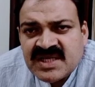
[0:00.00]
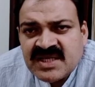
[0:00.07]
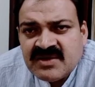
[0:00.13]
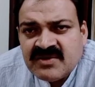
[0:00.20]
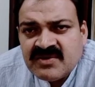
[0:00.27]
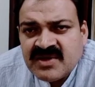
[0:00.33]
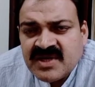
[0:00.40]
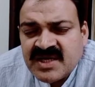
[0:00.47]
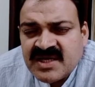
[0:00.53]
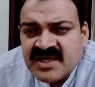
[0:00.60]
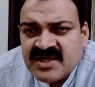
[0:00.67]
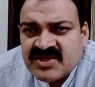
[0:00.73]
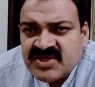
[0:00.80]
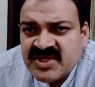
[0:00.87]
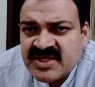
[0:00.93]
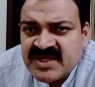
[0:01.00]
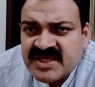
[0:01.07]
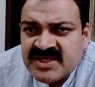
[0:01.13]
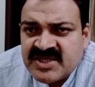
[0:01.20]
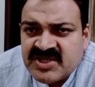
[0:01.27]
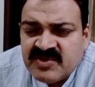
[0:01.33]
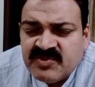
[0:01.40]
चाहिए उनका
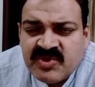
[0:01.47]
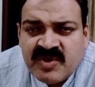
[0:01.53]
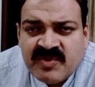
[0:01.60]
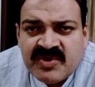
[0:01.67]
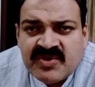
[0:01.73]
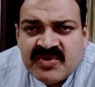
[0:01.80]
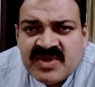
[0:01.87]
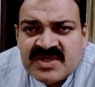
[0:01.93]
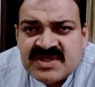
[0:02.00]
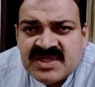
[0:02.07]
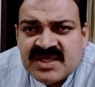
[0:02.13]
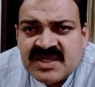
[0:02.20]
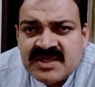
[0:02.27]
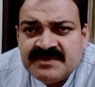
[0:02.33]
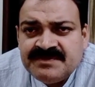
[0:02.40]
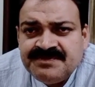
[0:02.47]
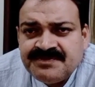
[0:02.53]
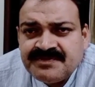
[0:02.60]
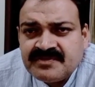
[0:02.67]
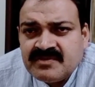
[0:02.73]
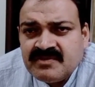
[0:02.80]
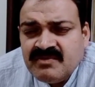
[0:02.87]
सैनिटाइजेशन प्रॉपर होना चाहिए
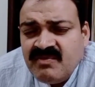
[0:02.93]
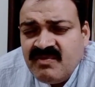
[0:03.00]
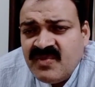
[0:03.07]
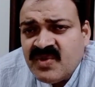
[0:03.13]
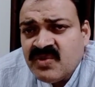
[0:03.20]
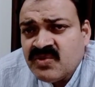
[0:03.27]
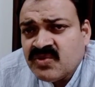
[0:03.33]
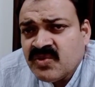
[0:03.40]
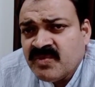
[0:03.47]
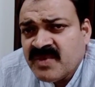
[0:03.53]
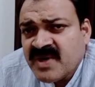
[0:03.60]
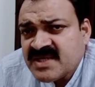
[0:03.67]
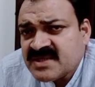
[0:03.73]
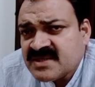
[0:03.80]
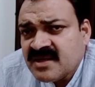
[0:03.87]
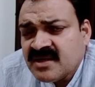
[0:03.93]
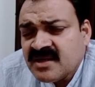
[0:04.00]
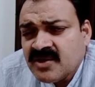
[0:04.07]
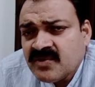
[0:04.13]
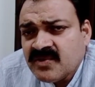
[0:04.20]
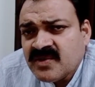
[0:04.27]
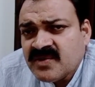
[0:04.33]
उनको मास्क
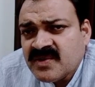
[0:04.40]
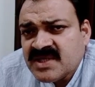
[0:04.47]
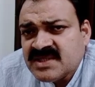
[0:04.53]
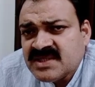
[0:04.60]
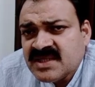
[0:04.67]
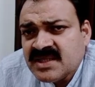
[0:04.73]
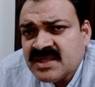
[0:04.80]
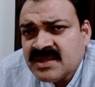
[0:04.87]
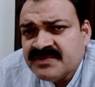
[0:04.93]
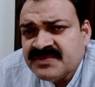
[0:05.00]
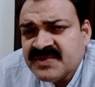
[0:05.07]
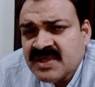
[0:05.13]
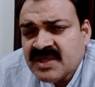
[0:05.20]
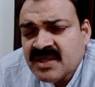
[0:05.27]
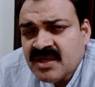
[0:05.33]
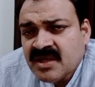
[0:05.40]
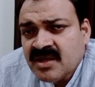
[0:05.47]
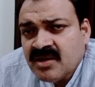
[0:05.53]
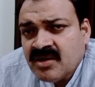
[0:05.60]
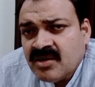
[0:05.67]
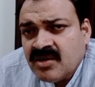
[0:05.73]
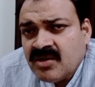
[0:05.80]
लगा हुआ होना चाहिए
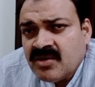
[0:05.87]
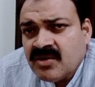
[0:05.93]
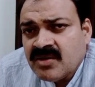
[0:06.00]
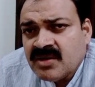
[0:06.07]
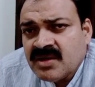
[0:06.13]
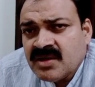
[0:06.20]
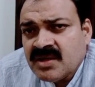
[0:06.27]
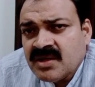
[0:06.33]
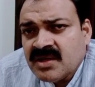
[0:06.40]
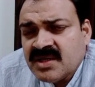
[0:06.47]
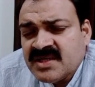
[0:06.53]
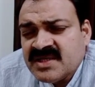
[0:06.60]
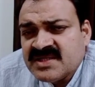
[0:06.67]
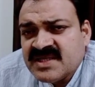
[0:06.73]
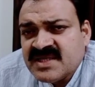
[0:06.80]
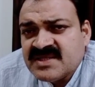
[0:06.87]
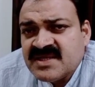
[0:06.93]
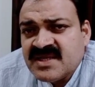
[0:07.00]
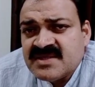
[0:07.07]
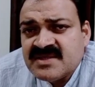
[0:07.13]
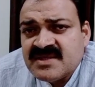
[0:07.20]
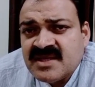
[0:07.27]
और इसके
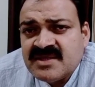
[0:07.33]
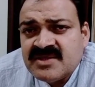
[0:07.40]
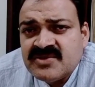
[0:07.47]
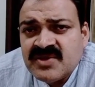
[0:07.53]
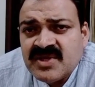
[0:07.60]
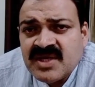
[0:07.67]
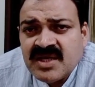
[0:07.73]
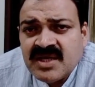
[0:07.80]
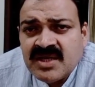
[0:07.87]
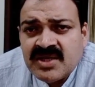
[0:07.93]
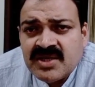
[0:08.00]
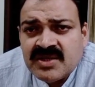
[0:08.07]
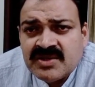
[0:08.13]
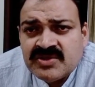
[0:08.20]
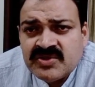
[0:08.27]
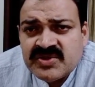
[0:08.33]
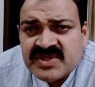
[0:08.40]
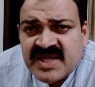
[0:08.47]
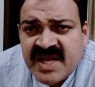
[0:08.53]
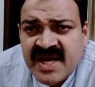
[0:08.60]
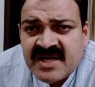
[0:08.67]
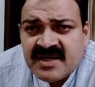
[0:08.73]
साथ साथ जो है जो
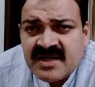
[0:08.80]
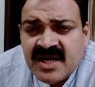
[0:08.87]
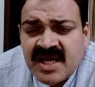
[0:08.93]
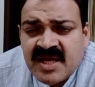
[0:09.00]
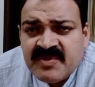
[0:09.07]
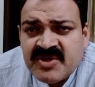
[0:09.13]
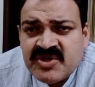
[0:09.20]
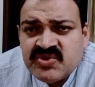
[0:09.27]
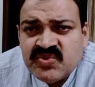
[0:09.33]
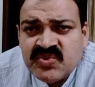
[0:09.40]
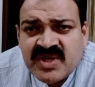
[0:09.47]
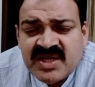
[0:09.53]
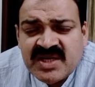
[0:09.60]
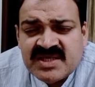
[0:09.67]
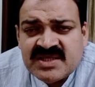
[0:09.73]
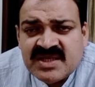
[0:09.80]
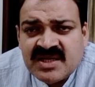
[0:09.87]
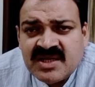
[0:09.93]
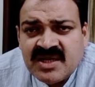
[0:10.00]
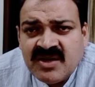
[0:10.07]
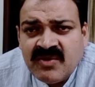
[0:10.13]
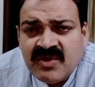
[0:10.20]
स्लैक्ट लाइन है चूने का
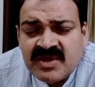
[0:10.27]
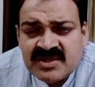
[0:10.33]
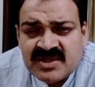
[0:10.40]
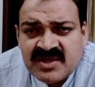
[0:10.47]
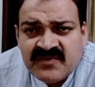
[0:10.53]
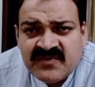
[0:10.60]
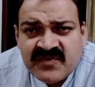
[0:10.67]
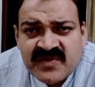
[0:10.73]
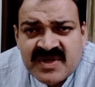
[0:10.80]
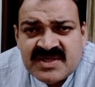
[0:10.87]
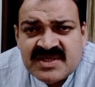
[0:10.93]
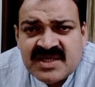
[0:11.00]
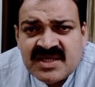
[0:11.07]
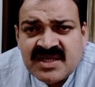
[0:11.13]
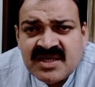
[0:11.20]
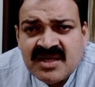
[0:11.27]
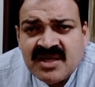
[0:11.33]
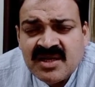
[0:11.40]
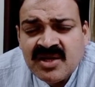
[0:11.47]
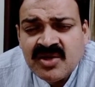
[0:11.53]
छिड़काव हर तरफ होना चाहिए